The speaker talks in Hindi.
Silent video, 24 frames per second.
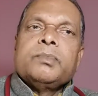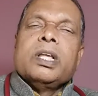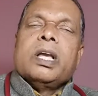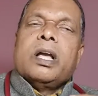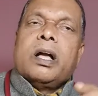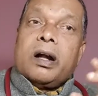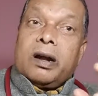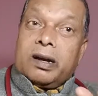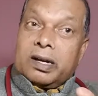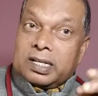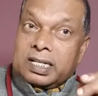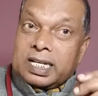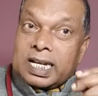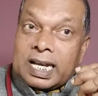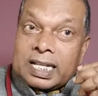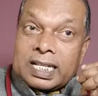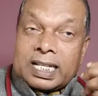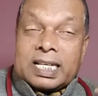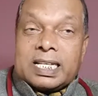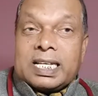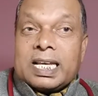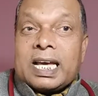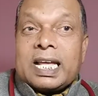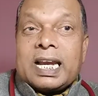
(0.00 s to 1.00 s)
अगर
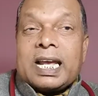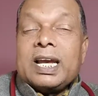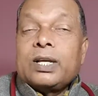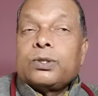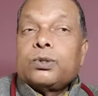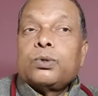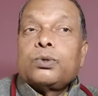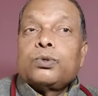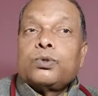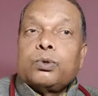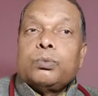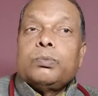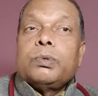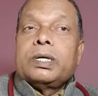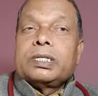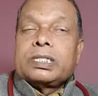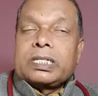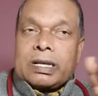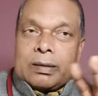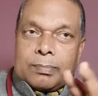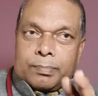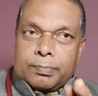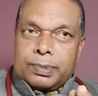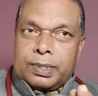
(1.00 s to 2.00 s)
ज़्यादा जा रहा है तो सुबह
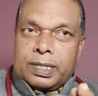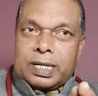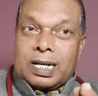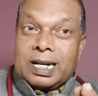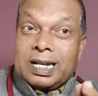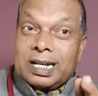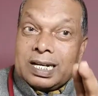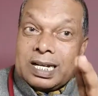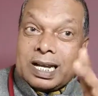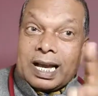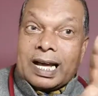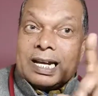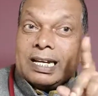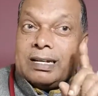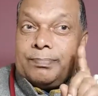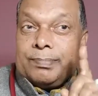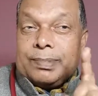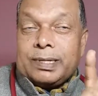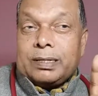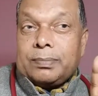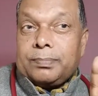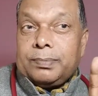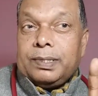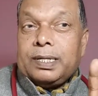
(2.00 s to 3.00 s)
शाम पिए लेकिन खाली
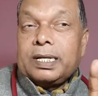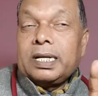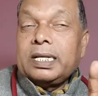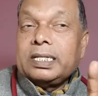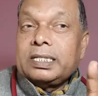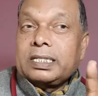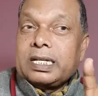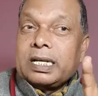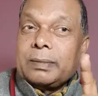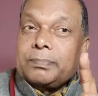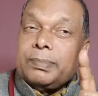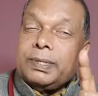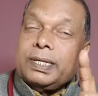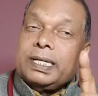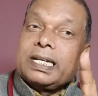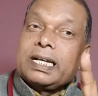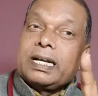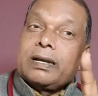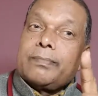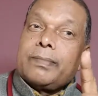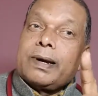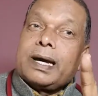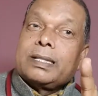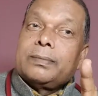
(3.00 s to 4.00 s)
पेट पिए इसके पीने
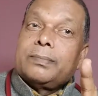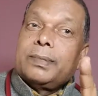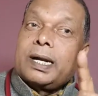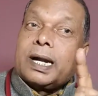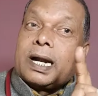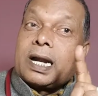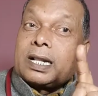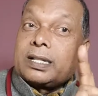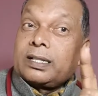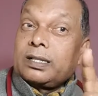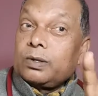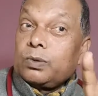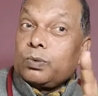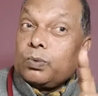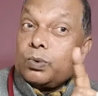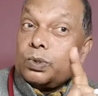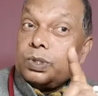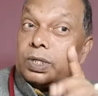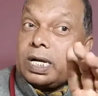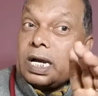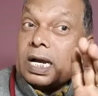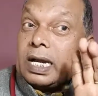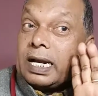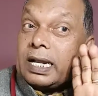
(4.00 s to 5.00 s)
के बाद में घंटा तक कोई
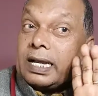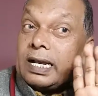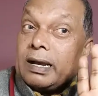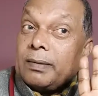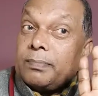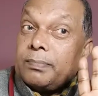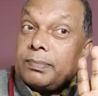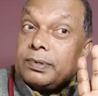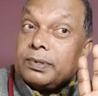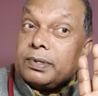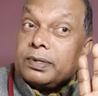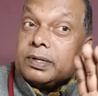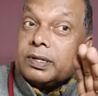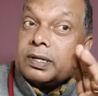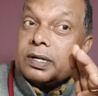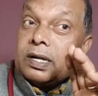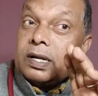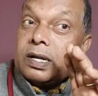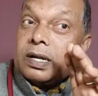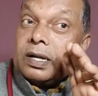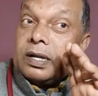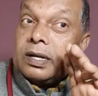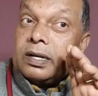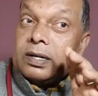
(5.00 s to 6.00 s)
खाना आप
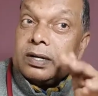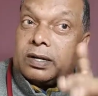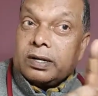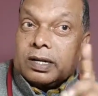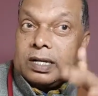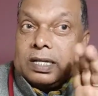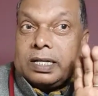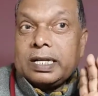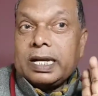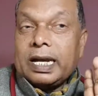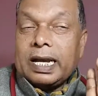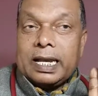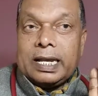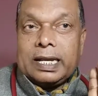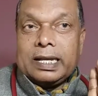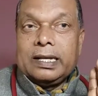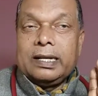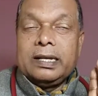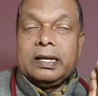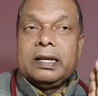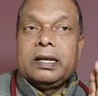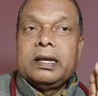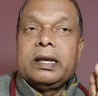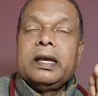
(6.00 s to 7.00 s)
नहीं
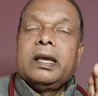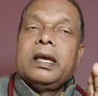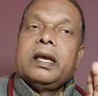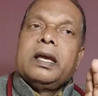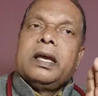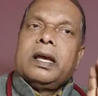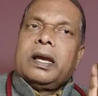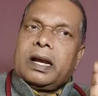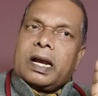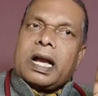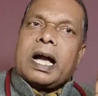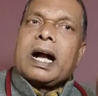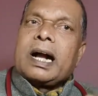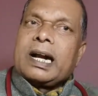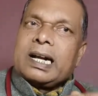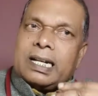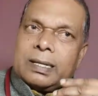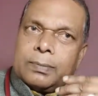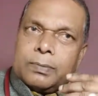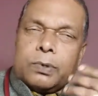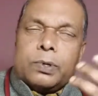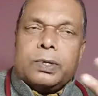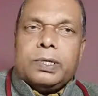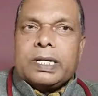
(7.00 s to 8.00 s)
खाएंगे कांकड़ी
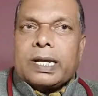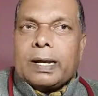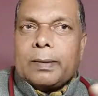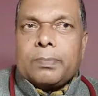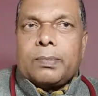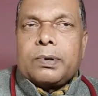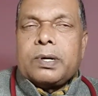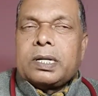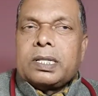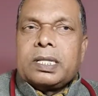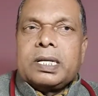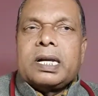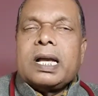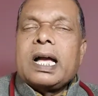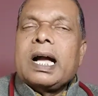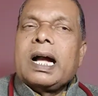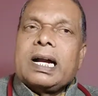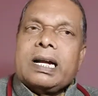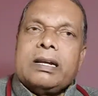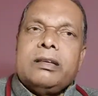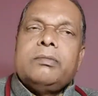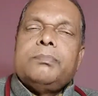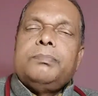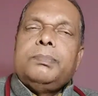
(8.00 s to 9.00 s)
भी वही काम करते
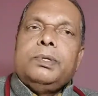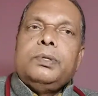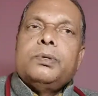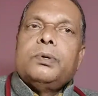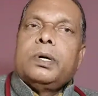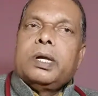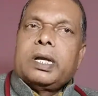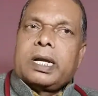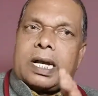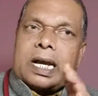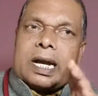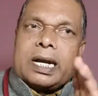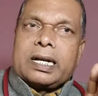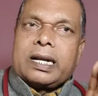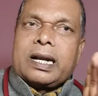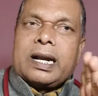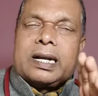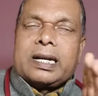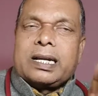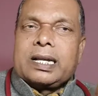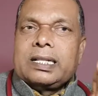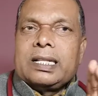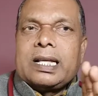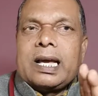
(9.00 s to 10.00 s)
कांकड़ी पियोगे काट
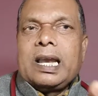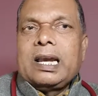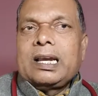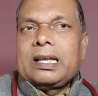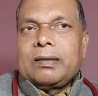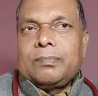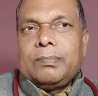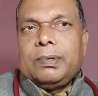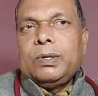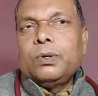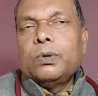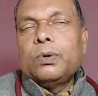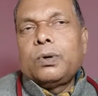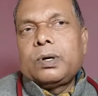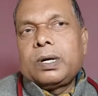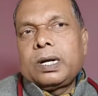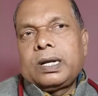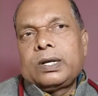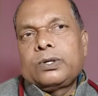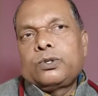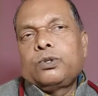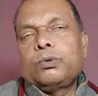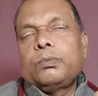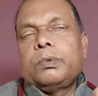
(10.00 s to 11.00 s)
काट के दाल के भिगो
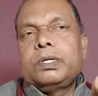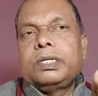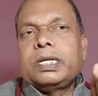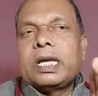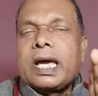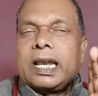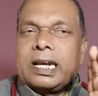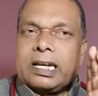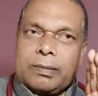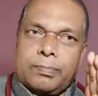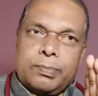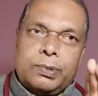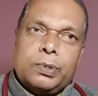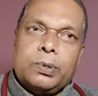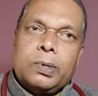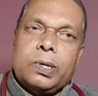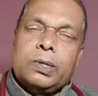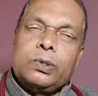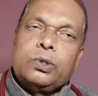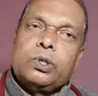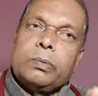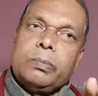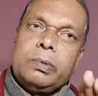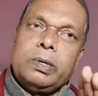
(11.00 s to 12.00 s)
करके सुबह छान के पियोगे
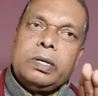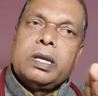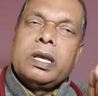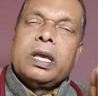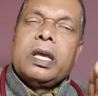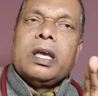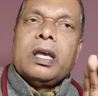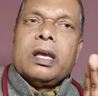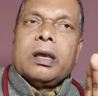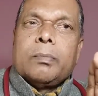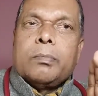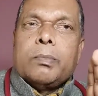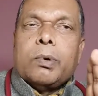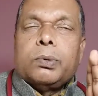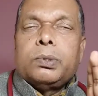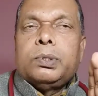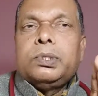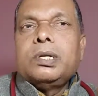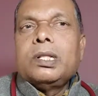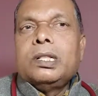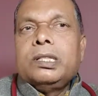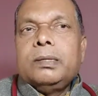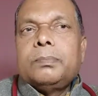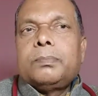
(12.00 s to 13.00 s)
तभी बहुत
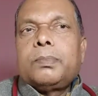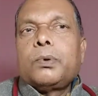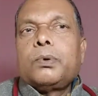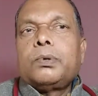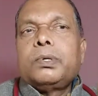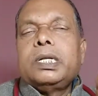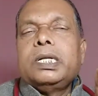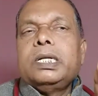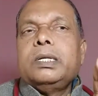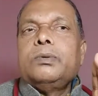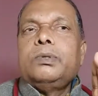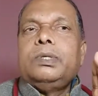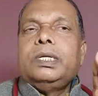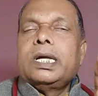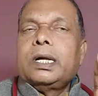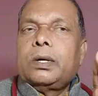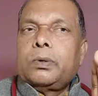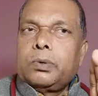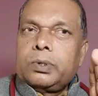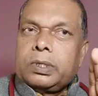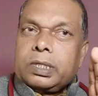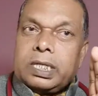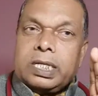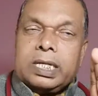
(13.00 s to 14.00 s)
जल्दी प्रोटीन यूरिया
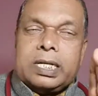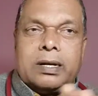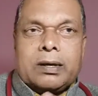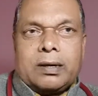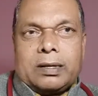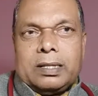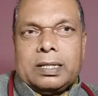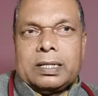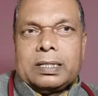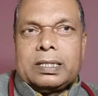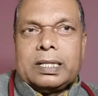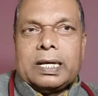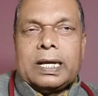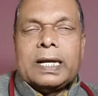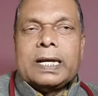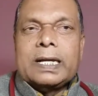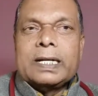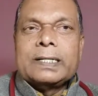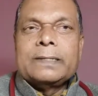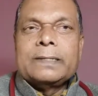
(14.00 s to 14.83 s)
को ठीक कर देता है